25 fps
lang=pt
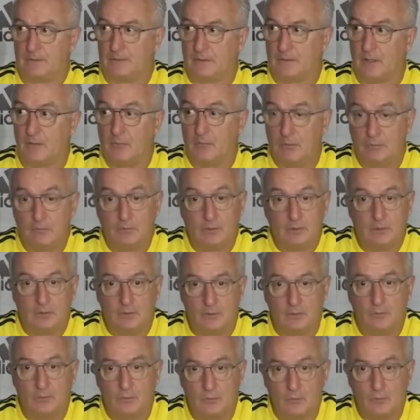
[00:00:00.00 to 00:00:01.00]
Então,
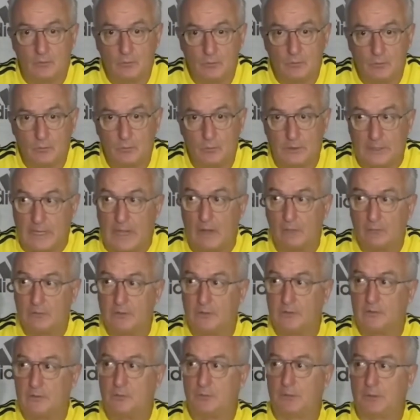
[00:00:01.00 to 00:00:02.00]
o, o grau
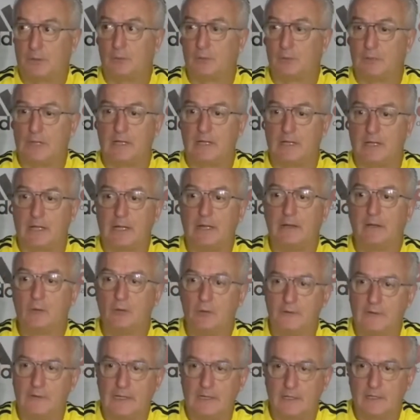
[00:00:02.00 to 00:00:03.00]
de dificuldade a cada
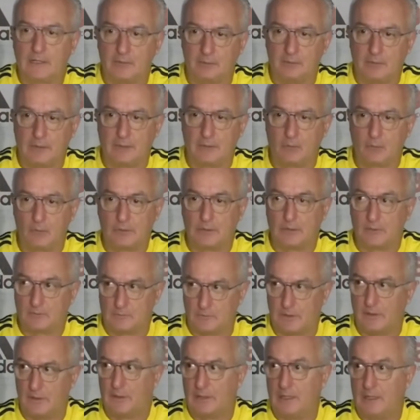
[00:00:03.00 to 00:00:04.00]
rodada que vai
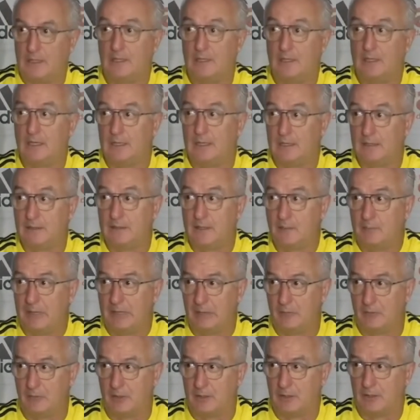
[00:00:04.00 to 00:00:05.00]
acontecendo, ele é ainda
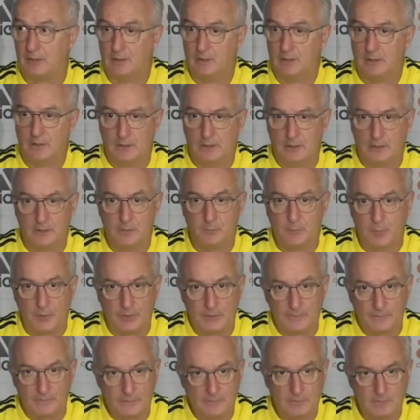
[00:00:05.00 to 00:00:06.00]
maior. E
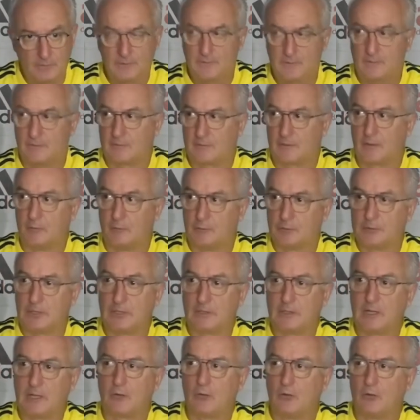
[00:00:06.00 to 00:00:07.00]
podem ter certeza que eu vou
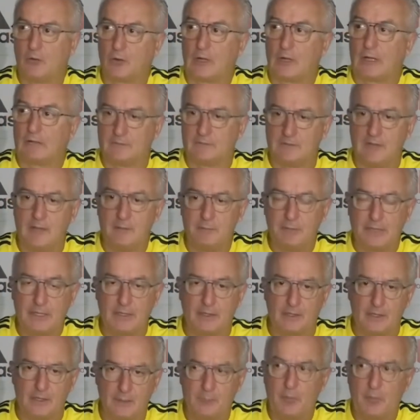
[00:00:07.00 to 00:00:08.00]
tentar colocar sempre
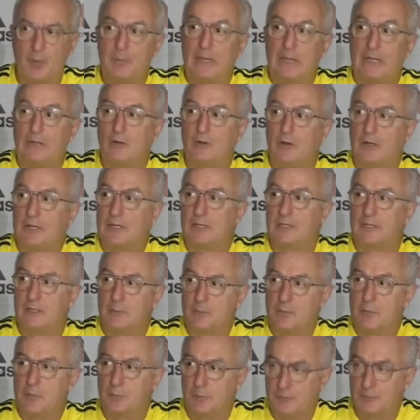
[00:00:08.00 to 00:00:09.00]
em campo a melhor
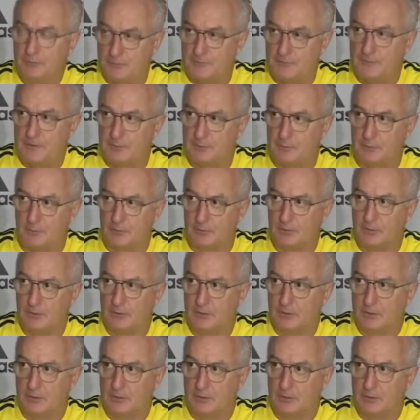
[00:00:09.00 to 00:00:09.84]
equipe possível.